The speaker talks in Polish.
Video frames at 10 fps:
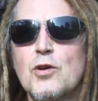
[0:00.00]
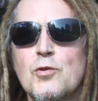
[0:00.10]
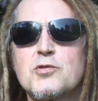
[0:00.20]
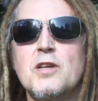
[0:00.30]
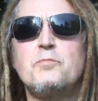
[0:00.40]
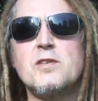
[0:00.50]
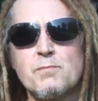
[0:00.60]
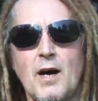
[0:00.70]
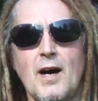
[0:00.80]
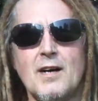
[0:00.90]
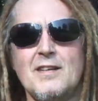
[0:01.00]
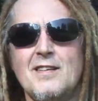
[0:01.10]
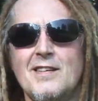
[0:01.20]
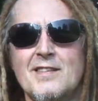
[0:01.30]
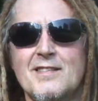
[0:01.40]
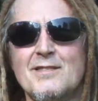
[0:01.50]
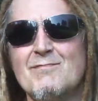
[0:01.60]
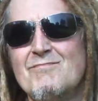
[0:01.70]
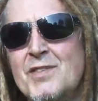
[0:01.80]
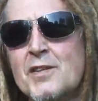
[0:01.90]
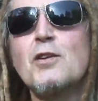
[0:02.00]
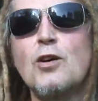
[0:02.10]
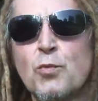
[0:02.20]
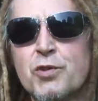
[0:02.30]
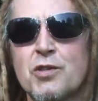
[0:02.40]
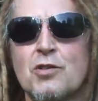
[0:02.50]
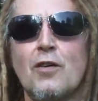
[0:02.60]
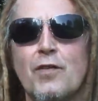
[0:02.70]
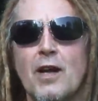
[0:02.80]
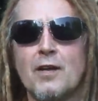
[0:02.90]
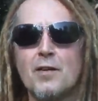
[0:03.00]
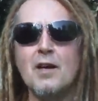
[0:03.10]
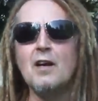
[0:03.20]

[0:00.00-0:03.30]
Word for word: to różne pisma, e, nie tylko młodzieżowe, ale